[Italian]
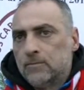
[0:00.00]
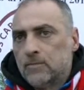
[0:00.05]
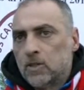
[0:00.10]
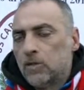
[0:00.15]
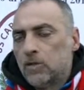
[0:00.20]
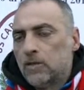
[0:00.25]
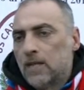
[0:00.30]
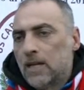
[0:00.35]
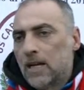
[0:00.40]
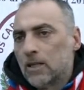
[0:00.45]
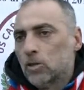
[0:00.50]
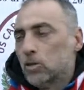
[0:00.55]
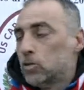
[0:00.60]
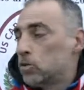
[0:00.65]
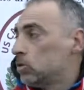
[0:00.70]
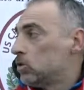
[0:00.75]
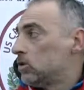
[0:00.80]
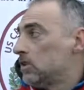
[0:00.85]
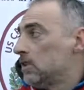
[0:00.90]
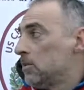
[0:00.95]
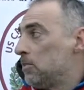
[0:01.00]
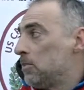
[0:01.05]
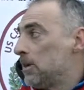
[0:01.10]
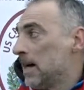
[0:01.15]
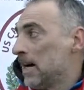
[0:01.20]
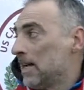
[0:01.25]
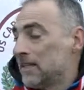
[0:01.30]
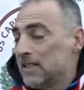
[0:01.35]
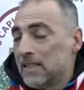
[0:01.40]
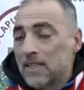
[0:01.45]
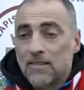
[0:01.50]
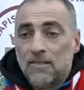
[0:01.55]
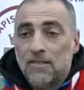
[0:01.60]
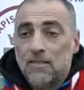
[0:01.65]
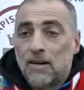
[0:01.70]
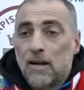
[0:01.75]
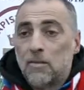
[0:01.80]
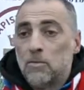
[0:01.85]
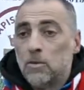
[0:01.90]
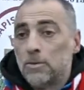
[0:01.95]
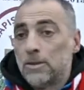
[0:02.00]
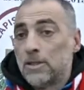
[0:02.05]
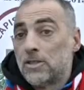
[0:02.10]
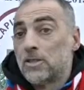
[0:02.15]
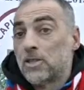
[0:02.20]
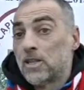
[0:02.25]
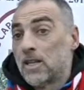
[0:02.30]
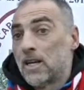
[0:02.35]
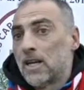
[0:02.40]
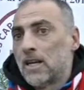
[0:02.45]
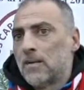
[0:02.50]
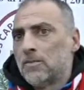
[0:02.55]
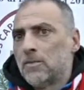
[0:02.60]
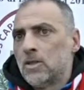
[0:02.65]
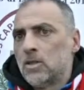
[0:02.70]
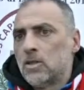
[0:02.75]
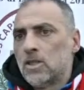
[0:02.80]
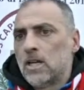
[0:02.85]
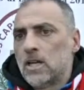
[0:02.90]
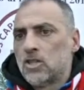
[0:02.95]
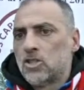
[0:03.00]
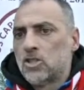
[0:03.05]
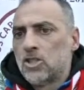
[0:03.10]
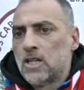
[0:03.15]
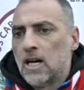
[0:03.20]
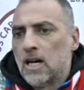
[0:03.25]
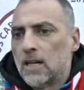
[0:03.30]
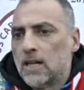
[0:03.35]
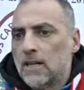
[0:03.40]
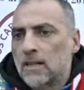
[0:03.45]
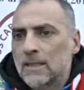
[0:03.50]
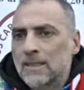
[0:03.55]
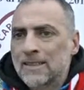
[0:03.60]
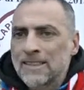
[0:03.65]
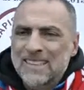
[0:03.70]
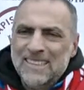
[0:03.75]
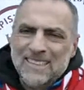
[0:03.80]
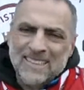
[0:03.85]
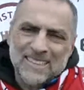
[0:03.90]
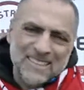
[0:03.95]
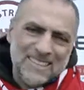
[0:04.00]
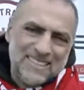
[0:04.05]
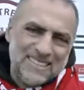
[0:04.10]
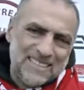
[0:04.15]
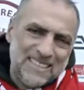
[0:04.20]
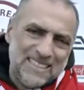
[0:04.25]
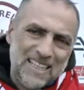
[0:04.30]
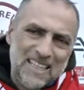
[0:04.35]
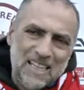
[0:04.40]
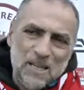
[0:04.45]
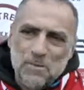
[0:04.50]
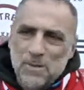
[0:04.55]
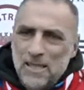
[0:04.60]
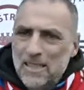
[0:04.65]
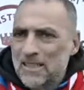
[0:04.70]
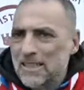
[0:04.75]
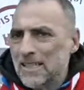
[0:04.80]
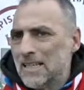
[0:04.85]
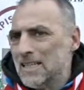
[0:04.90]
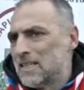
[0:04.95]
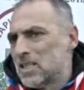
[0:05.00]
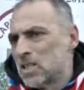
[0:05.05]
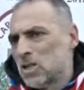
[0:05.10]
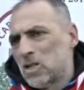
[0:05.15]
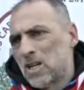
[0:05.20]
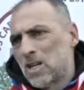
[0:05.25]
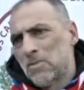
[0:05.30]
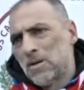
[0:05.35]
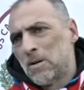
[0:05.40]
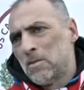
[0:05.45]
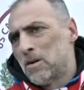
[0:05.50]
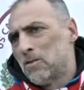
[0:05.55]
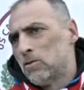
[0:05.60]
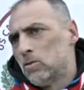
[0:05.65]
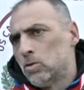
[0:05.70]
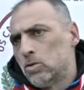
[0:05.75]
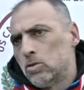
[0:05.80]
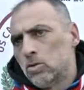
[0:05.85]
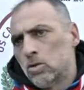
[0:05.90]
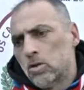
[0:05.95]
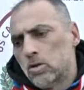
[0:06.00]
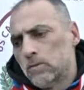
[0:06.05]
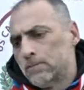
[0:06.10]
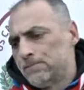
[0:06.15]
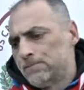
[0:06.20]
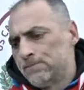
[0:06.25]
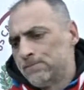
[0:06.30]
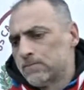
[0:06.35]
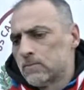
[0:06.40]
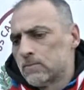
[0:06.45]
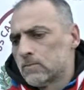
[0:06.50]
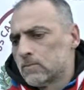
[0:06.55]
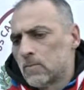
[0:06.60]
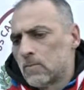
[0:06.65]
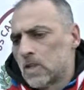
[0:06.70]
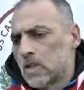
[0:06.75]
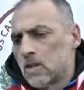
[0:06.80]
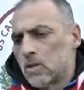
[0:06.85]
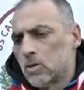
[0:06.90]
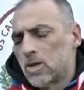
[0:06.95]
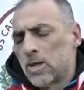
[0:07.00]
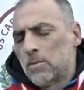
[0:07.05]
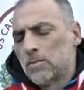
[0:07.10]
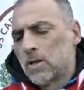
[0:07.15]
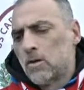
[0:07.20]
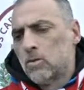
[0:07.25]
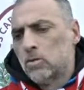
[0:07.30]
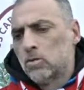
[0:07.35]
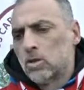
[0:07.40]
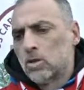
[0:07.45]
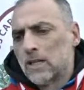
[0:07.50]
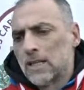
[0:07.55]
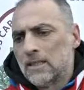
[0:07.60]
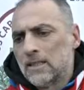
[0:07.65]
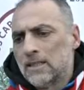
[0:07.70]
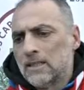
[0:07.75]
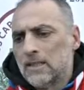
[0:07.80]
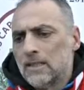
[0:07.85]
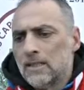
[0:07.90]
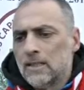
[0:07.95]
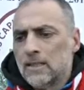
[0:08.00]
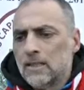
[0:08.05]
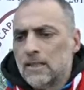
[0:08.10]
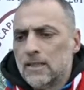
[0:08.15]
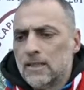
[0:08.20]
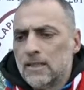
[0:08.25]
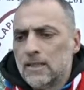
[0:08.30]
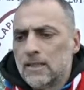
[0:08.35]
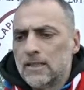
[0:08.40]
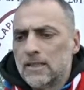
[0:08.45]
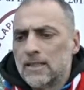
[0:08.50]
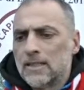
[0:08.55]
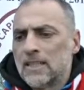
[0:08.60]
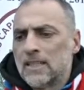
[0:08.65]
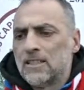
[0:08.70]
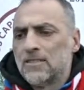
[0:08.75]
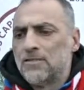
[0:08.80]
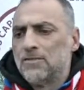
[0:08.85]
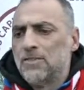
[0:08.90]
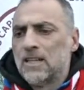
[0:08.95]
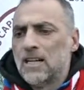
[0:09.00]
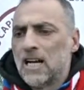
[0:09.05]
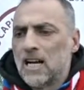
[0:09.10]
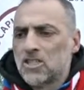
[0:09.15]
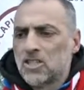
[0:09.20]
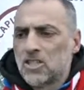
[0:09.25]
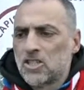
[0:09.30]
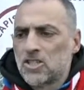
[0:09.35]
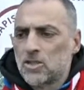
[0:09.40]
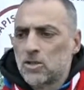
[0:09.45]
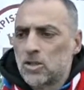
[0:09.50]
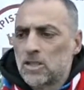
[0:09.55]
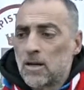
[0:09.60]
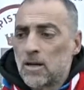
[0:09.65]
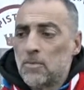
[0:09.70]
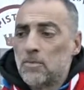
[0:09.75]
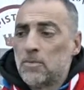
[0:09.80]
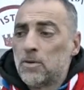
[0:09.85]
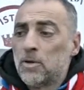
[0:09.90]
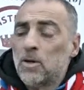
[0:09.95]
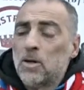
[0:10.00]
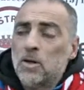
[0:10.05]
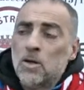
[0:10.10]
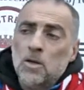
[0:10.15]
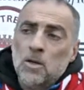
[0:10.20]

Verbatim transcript: rovinato tutti i piani che avevamo per cercare almeno di arginare. Nelle ripartenze non abbiamo avuto, non abbiamo avuto grande, grande, efficacia nel secondo tempo,